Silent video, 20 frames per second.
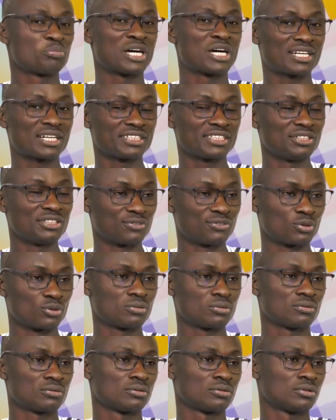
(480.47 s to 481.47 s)
par
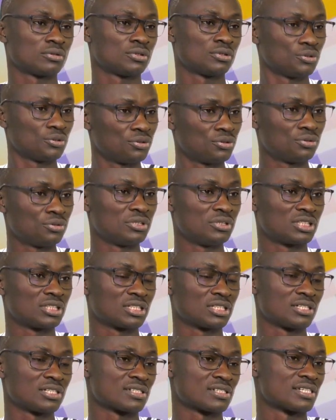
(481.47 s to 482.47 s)
niveau une
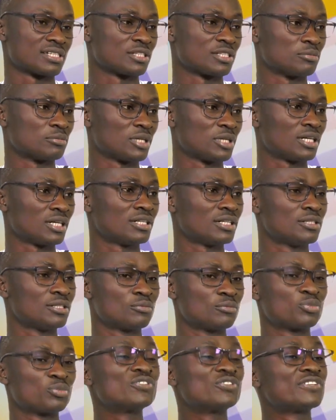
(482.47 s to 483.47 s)
unité d'enseignement
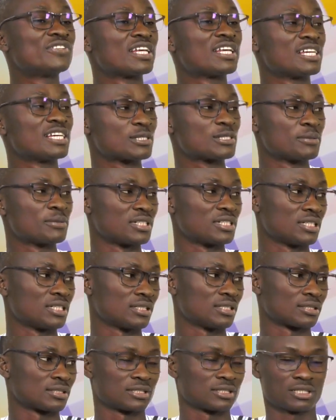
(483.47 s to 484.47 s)
pour faire
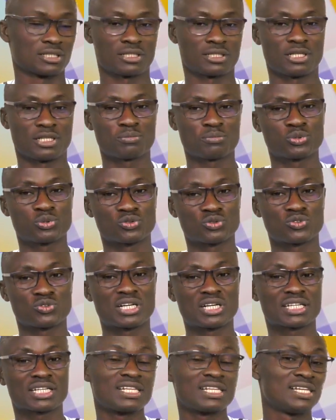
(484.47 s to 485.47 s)
l'expérience, hein, pour
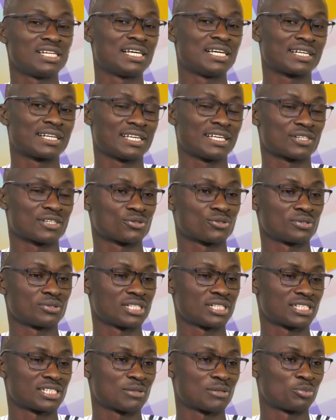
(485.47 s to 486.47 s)
voir quelle est la réaction
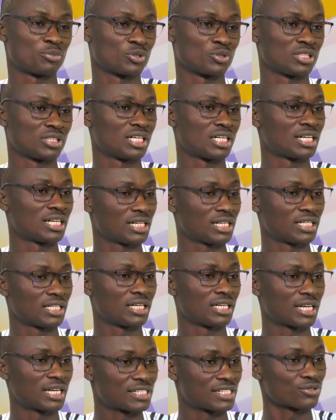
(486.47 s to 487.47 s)
des apprenants,
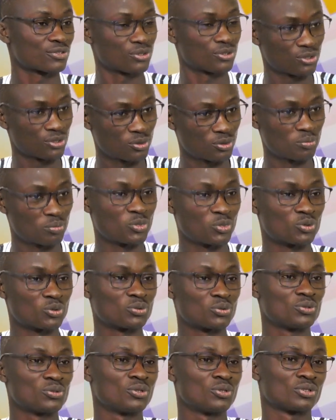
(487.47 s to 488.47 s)
euh, est-ce que
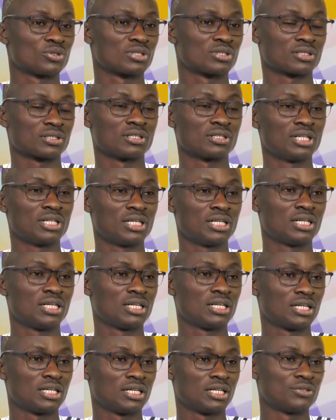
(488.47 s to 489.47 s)
beaucoup d'autres
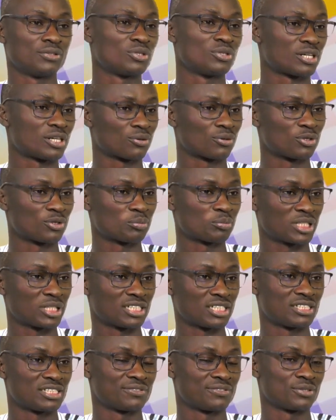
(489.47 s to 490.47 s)
euh, ne rencontrent pas
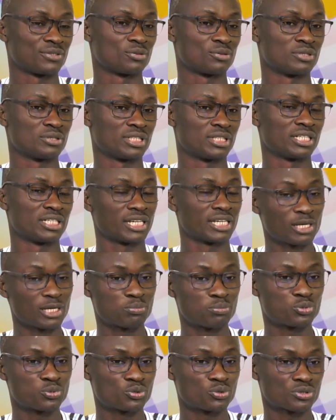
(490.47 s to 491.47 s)
des difficultés. Et
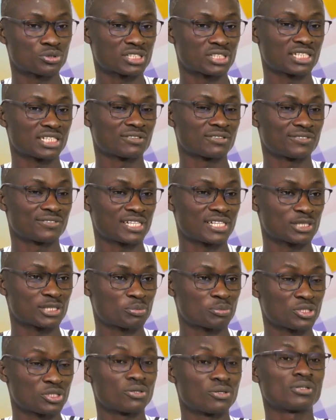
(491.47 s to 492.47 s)
pour cette phase
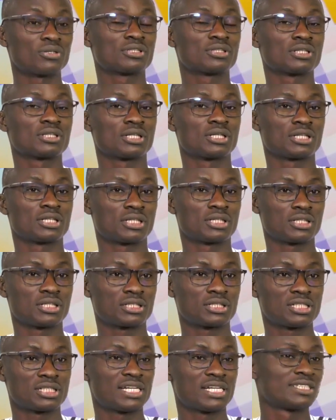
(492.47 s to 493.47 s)
pilote,
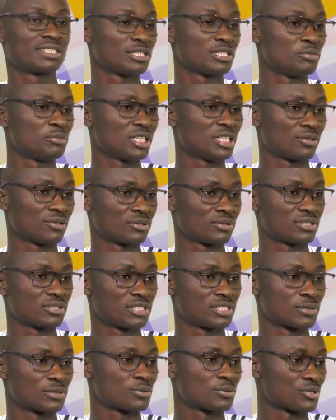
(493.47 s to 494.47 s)
euh, il a été mis à notre
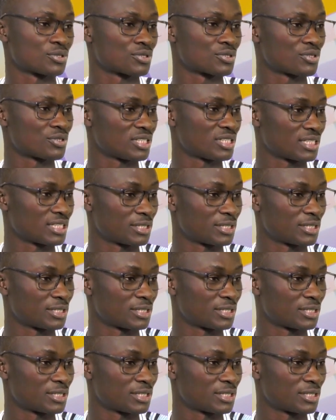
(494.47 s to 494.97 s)
disposition un